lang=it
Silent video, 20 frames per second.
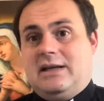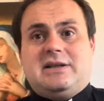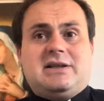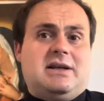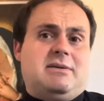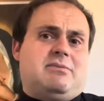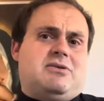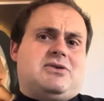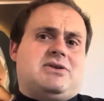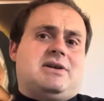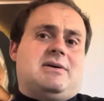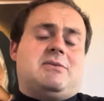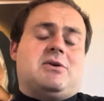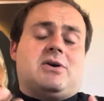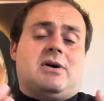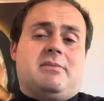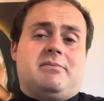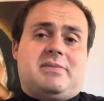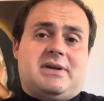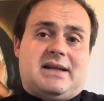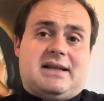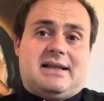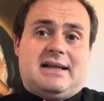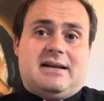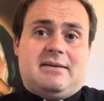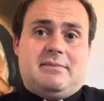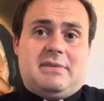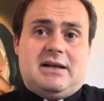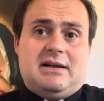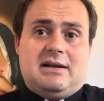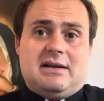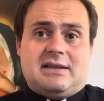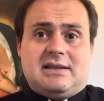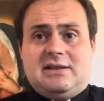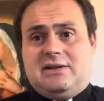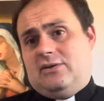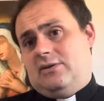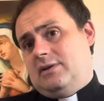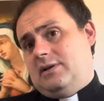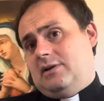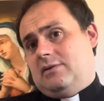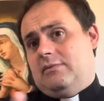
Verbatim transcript: Sì, possiamo compiere delle belle azioni